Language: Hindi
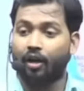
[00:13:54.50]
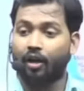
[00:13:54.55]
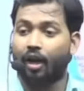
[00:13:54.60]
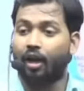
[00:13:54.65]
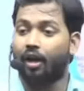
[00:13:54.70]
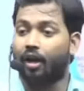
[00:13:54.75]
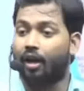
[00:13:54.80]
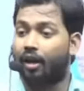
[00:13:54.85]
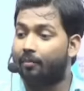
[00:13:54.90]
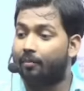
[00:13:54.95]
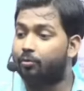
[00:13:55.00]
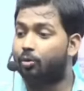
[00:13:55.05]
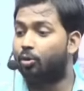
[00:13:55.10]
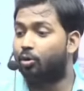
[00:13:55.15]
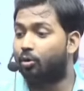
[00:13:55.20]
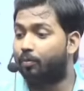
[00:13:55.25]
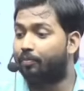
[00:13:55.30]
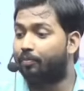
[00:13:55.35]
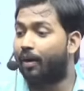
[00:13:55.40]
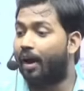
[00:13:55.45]
और
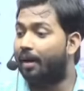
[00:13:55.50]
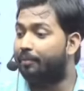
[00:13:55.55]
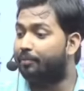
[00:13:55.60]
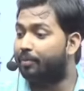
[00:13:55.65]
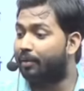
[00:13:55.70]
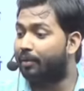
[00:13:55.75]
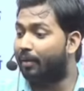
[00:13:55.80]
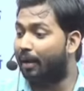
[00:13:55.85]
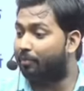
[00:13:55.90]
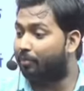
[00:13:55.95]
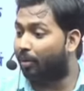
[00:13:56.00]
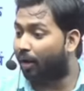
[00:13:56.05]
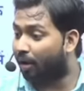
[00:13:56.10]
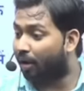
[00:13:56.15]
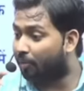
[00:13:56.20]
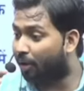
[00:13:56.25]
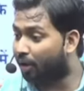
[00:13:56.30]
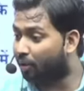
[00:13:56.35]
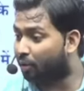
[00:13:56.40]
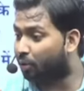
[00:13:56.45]
हमको बाप रे बाप भर
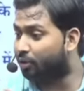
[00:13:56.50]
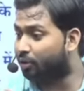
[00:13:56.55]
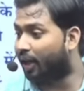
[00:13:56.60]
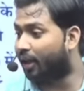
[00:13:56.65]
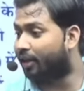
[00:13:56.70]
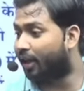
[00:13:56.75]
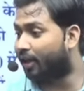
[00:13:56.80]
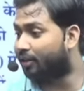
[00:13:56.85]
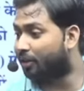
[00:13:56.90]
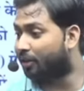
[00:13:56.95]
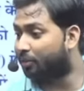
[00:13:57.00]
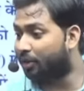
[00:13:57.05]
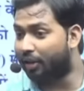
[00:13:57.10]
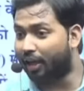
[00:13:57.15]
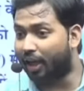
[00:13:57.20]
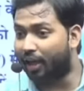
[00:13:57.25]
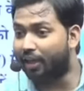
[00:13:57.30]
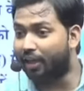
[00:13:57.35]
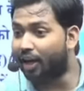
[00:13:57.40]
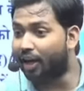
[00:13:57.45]
भर कोसा था सबकी
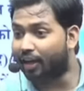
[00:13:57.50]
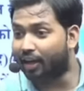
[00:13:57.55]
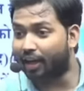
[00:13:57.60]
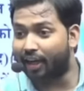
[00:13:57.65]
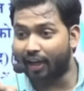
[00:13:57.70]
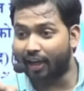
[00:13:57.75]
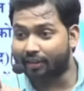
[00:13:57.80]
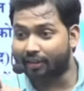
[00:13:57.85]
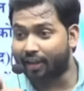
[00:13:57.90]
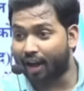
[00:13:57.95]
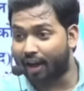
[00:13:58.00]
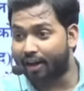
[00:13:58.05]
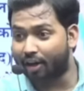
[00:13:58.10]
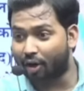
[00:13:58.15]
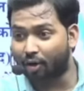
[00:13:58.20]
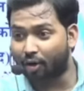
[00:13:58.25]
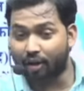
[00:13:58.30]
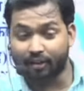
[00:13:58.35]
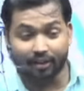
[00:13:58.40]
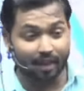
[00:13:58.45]
यही अकेले
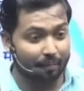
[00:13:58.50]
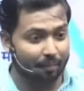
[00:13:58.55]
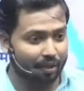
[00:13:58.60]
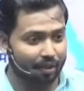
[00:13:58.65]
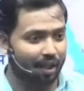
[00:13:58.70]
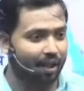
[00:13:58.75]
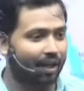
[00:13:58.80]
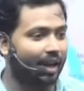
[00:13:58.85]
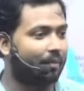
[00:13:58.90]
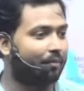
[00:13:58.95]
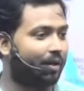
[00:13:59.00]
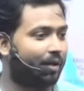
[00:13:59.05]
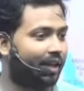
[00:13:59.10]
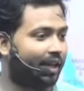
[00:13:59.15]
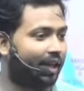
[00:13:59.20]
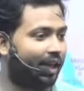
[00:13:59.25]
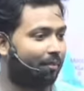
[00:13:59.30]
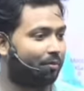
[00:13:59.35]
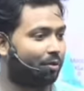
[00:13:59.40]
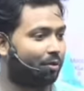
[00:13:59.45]
तांडव रचा बदलना पड़
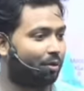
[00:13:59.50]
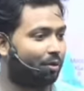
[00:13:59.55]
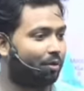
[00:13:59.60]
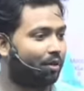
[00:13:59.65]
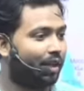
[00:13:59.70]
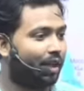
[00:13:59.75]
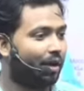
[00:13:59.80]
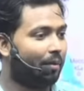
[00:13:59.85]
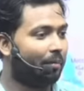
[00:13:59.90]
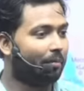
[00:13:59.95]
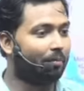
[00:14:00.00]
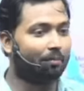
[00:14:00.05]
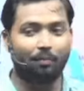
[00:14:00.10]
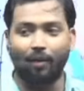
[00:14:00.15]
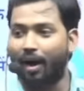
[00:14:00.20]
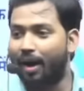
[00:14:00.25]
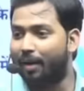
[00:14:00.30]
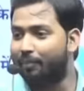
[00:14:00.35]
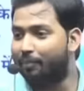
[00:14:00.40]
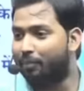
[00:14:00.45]
गया हमको
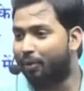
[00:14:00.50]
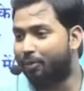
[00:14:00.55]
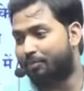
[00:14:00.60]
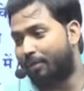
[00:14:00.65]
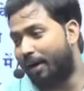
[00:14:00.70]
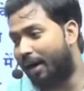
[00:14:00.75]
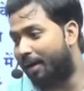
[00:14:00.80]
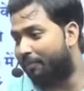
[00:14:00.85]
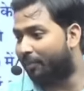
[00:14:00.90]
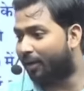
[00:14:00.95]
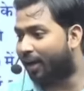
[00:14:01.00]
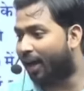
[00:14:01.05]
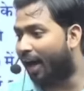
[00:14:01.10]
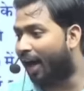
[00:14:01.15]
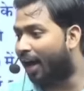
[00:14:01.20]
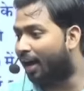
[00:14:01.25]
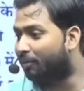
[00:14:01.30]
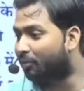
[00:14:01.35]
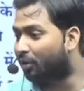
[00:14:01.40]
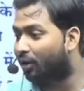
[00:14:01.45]
बाप हो बाप क्या
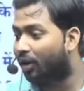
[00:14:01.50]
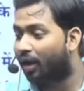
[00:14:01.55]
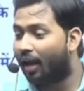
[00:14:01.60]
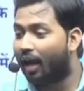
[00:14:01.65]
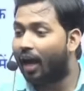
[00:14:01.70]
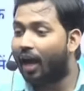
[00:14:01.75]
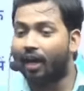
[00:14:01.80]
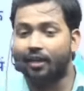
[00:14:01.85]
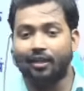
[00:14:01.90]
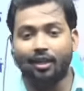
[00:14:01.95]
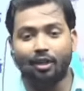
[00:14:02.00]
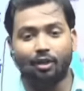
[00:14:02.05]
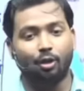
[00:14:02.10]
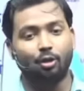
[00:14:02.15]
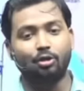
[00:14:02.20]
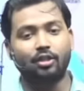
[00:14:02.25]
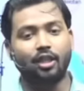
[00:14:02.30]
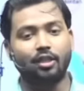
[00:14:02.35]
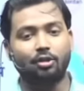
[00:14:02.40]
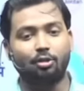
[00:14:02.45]
हमको अच्छा खुद
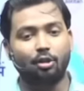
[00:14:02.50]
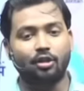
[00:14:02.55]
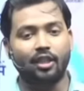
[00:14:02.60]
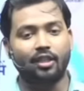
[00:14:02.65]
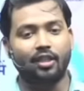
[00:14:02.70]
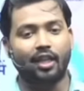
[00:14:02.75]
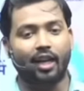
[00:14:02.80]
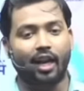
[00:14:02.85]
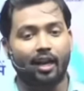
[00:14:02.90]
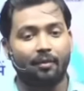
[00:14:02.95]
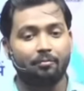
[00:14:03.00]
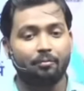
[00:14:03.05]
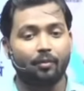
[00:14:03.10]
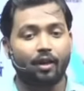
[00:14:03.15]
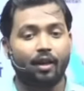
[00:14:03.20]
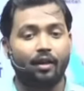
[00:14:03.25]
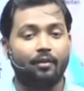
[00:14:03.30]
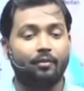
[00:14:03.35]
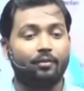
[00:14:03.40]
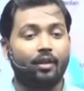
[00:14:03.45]
से सोचिए जरा
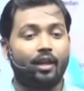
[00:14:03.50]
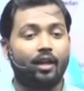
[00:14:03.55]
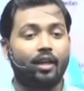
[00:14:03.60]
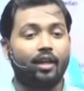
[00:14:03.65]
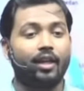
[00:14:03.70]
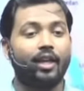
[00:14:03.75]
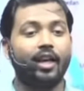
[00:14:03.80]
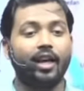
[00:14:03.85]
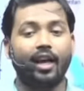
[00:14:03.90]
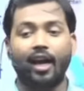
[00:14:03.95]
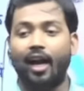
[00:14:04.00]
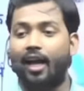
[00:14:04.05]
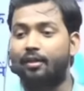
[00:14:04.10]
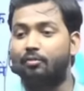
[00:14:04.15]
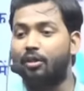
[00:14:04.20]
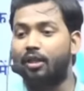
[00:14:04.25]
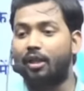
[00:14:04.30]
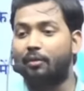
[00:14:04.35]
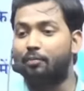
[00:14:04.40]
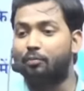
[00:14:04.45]
एक
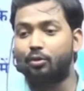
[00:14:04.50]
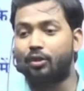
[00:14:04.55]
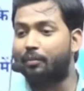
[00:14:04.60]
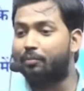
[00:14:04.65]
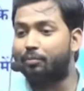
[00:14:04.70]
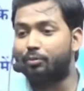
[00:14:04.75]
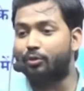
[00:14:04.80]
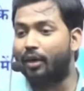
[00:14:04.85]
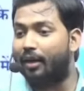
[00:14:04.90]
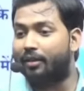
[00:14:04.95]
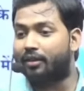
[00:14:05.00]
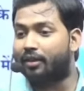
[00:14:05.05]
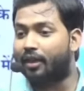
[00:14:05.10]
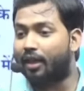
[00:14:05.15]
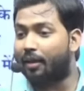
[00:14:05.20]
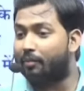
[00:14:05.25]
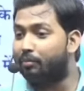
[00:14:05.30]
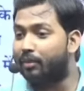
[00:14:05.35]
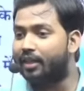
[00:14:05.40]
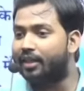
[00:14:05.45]
आदमी के पूछे पूरा
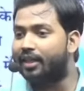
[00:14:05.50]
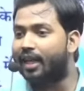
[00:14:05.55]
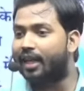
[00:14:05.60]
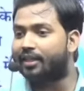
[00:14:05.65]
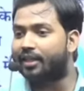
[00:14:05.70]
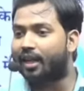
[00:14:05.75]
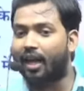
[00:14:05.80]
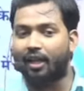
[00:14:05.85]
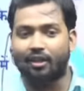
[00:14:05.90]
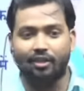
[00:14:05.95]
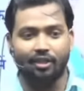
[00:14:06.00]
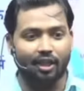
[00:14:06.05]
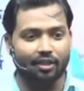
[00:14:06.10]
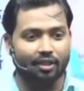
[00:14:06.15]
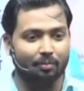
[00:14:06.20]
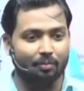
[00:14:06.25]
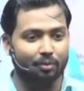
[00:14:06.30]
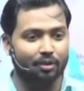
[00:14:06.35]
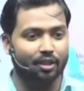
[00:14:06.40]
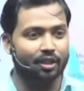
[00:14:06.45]
मीडिया चला दिया सब पीछे